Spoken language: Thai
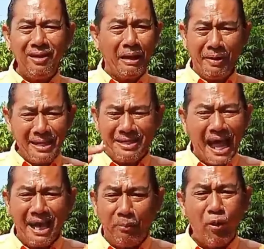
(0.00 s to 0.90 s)
อย่าไปจริงจั
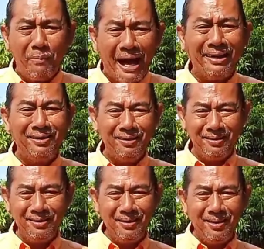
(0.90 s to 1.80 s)
งกับพวกมัน
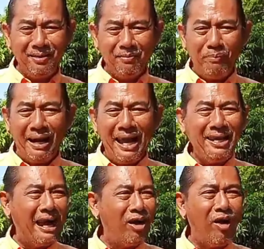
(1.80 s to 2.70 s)
มันเล่
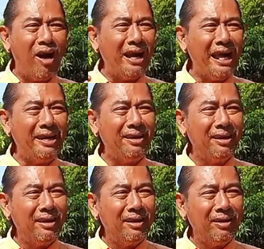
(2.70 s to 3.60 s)
นละครเล่น
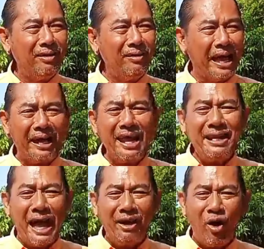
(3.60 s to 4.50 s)
เด็กเล่น
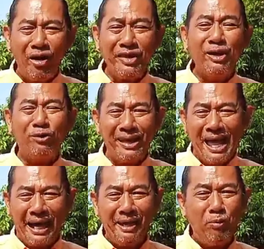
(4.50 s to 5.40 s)
ขายของสนุกส
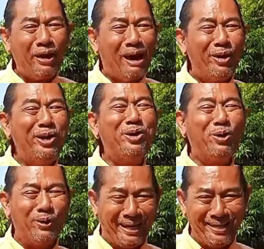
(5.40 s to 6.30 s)
นานให้พวกเราได้ดู
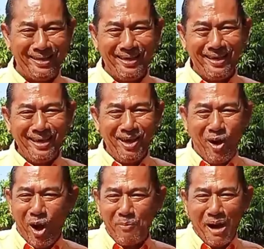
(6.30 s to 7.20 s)
อะ
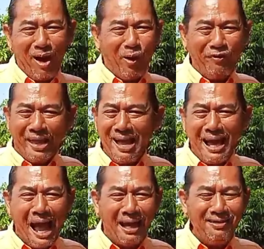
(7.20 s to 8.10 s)
ออกมาโอเสียง
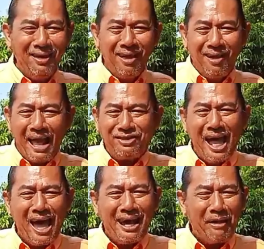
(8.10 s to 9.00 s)
ขังรัก
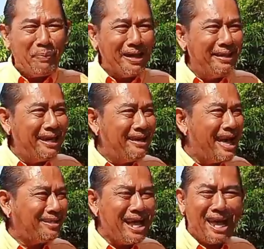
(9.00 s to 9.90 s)
ชาติรักแผ่นดิน
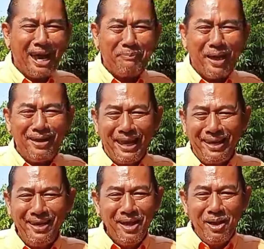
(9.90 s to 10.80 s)
รักชาติรักแผ่นดิน
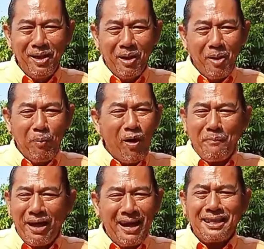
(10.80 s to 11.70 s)
พวก
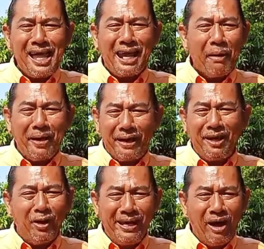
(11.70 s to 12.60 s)
มึงรักชาติรักแผ่นดิ
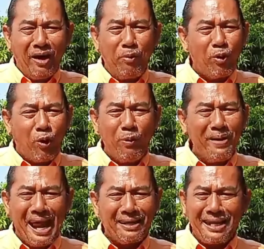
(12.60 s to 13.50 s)
นัวเดียวพวกกู
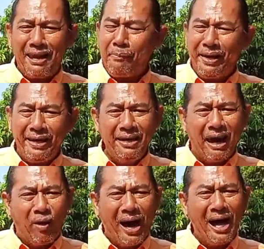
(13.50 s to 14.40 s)
ไม่รักชาติรักแผ่นดินเหร
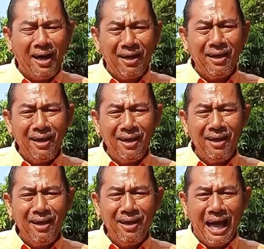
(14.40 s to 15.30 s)
อวะ
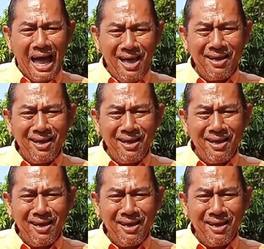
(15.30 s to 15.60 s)
อะ